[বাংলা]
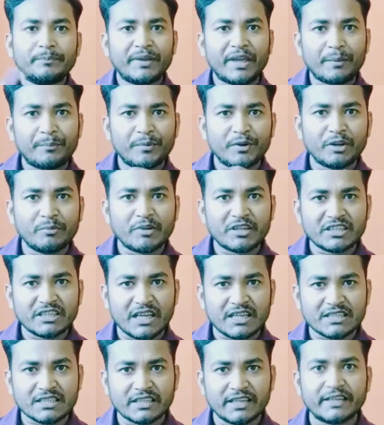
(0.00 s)
ফেব্রুয়ারি
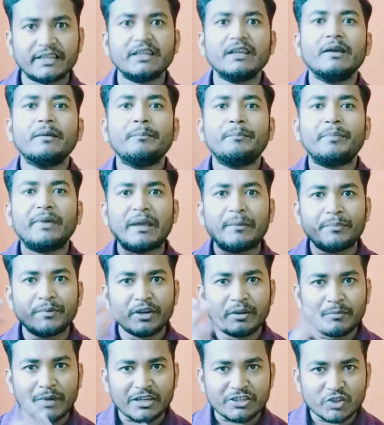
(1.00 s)
মাসে আসলেন
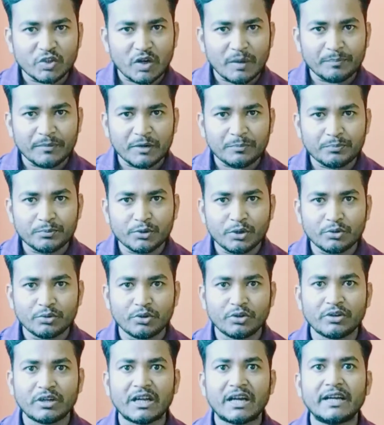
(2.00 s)
ফেব্রুয়ারি মাসেও আপনার পূরণ
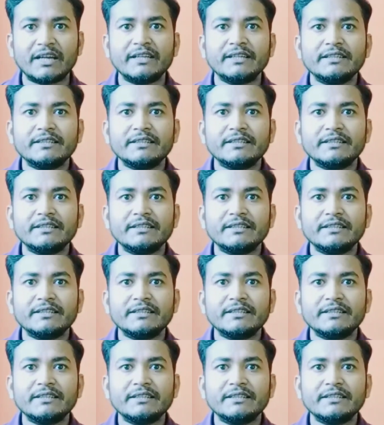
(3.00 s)
হলো না